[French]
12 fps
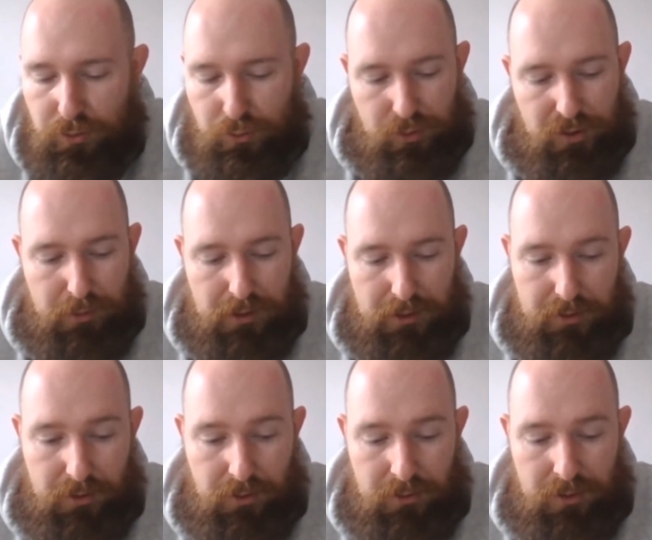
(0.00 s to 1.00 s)
débats
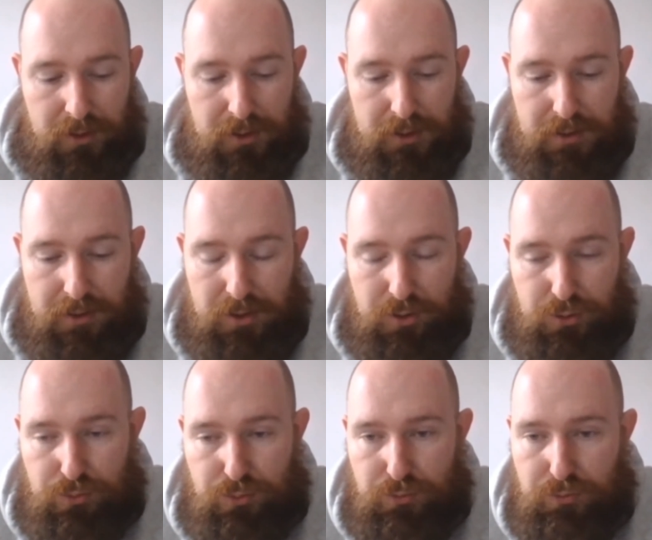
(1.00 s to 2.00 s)
là-dedans. Et
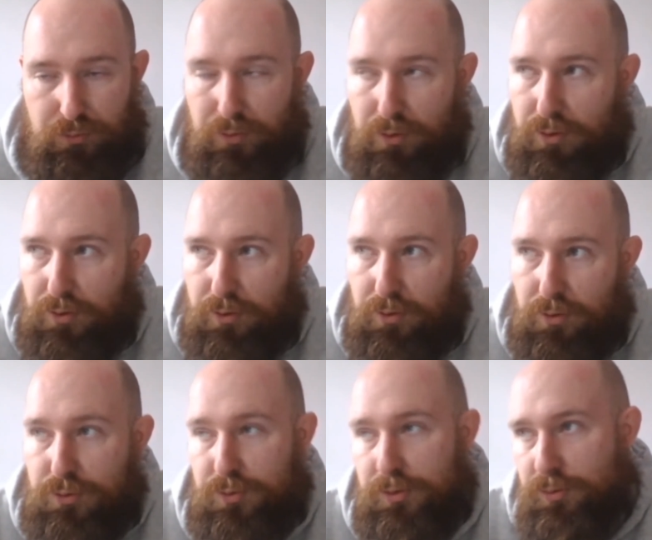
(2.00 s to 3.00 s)
je trouve,
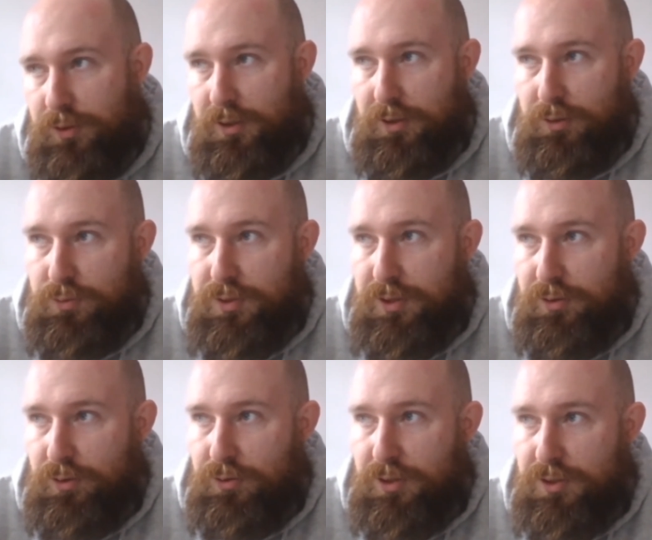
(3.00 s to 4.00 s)
ensuite, donc, il y a les conseillers
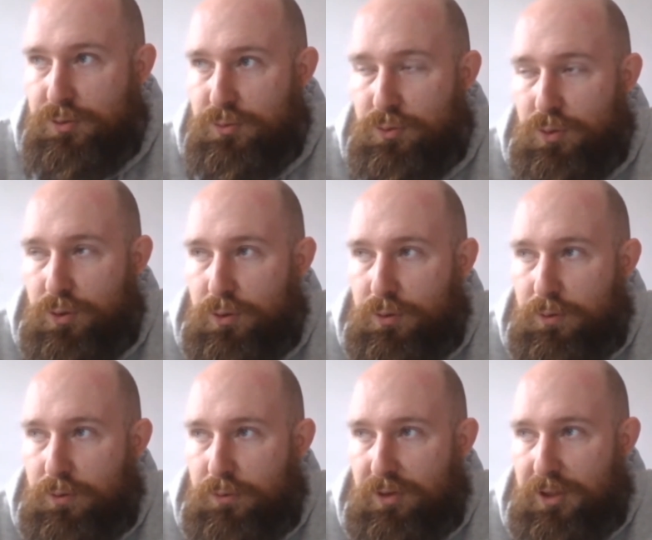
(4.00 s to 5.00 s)
d'orientation,
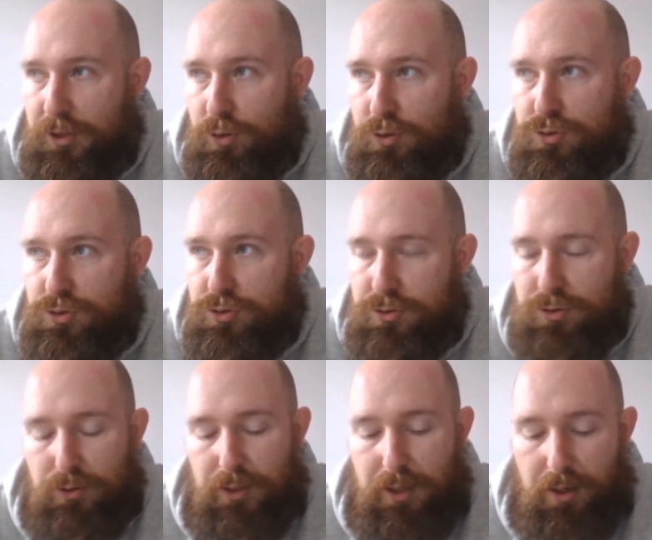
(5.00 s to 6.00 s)
enfin les coachs
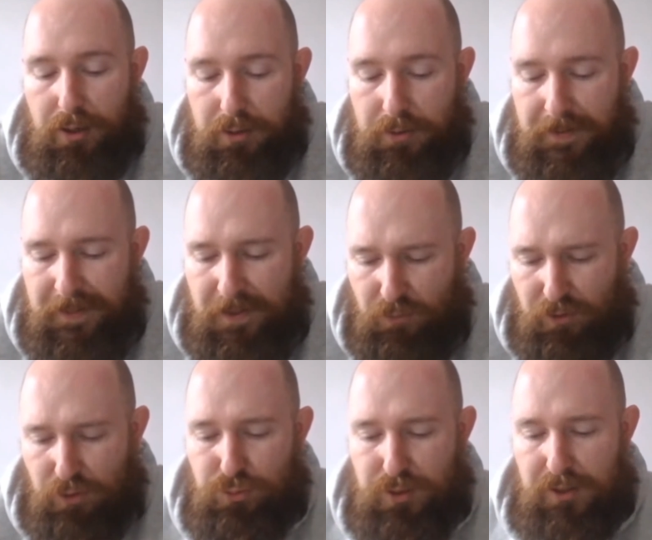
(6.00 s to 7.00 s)
scolaires
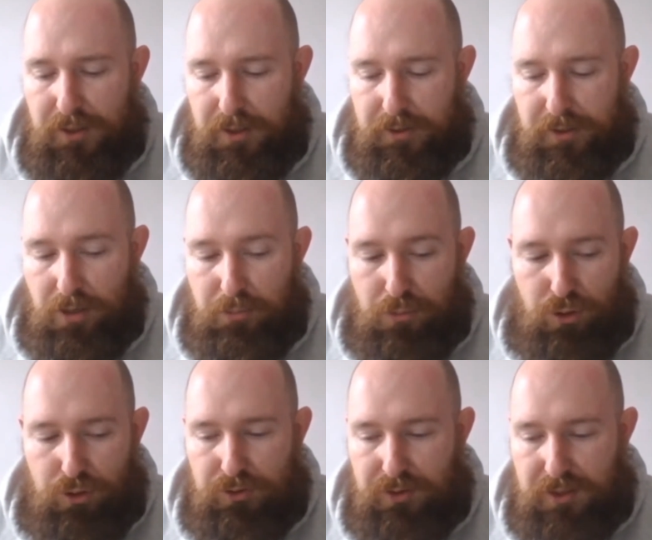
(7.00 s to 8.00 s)
en tout cas, il y, a, un
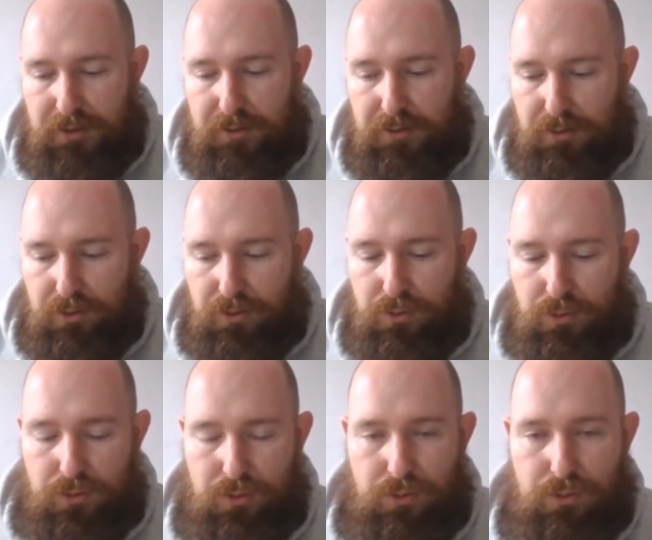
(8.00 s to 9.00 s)
manque d'aide
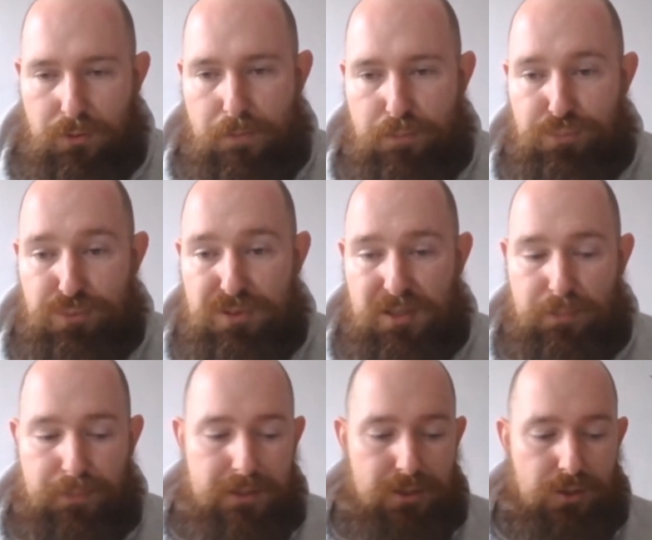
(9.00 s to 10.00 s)
euh, pour
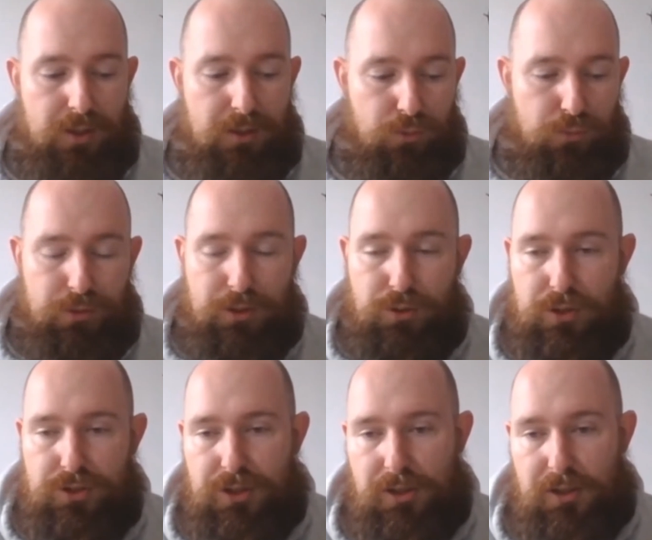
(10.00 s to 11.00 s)
ces personnes-là, donc pour les
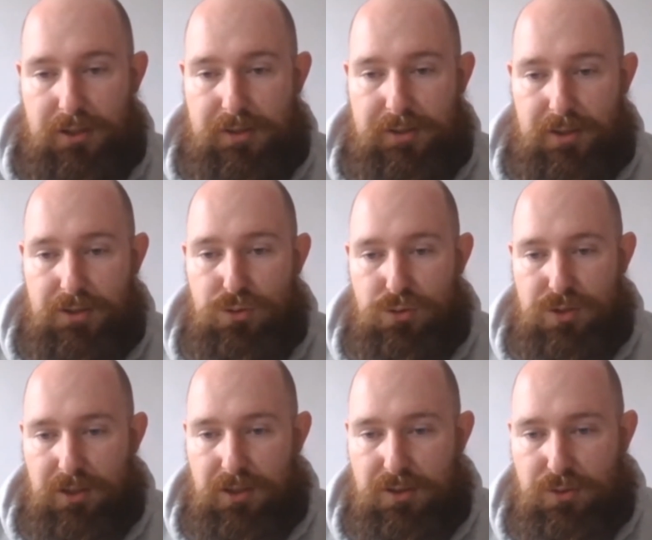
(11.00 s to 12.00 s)
collégiens et les lycéens, sur
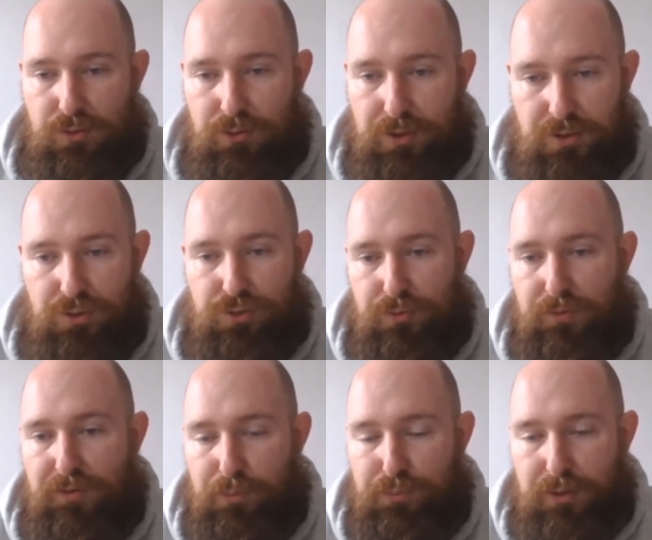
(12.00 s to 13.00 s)
cette question qu'est-ce que je veux
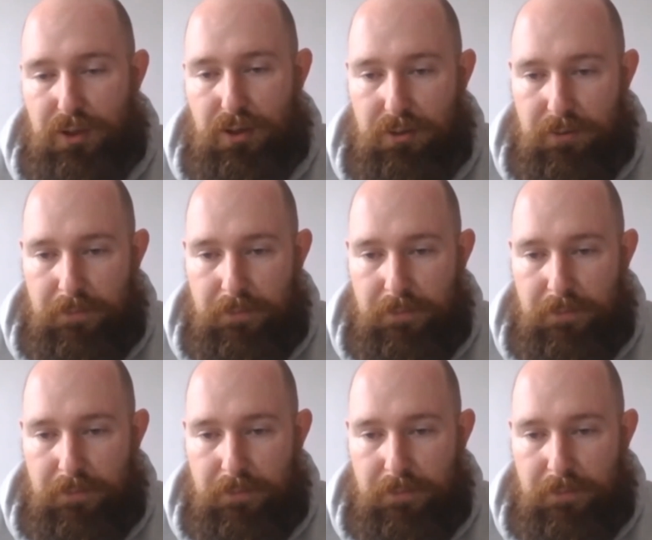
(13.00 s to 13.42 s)
faire plus tard